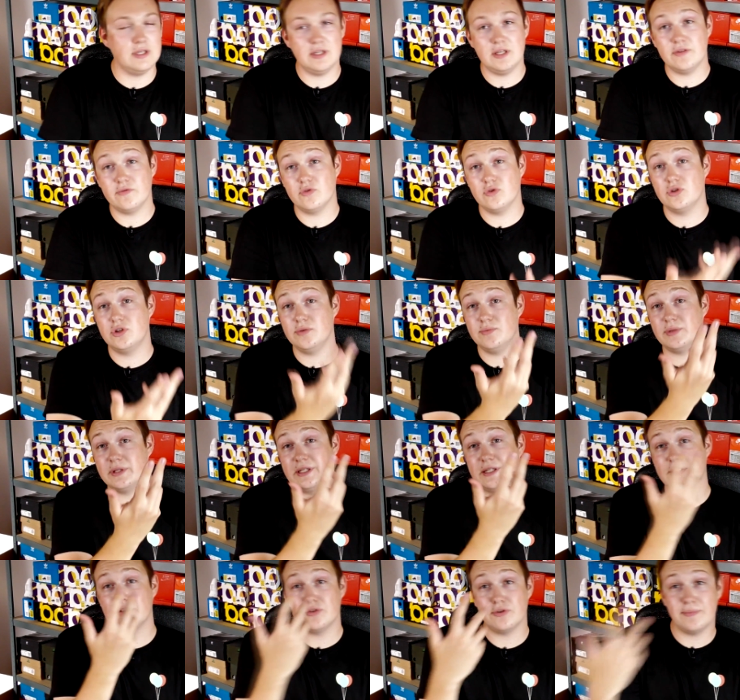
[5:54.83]
i nie
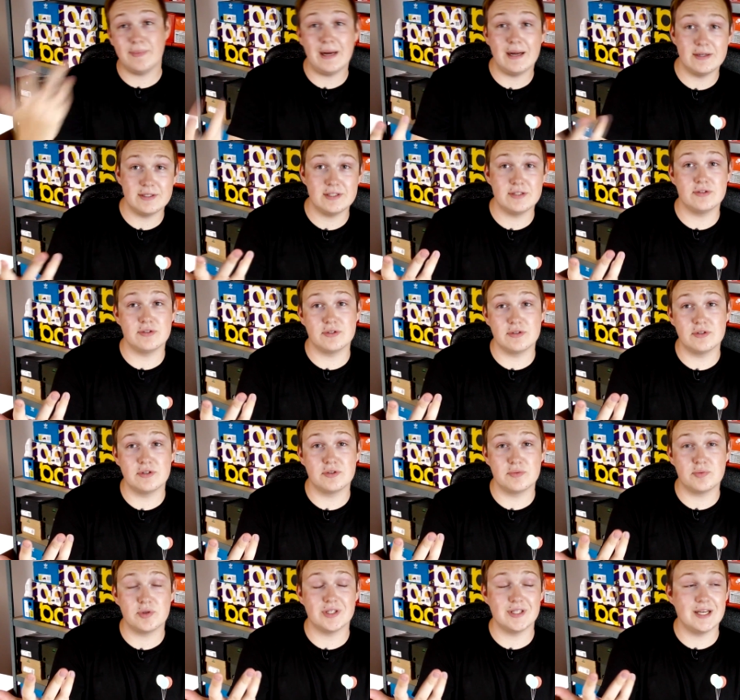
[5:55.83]
wrzucimy ich normalnie do, do
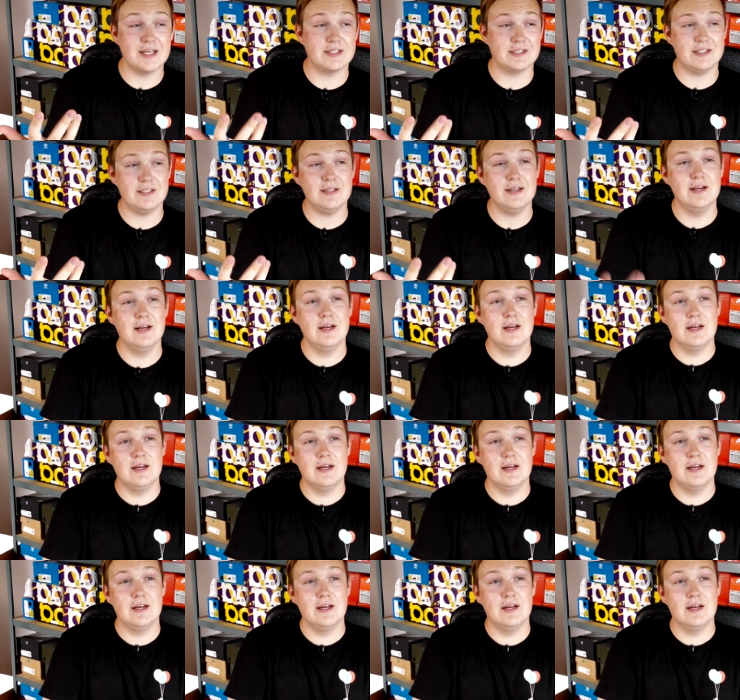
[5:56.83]
sprzedaży.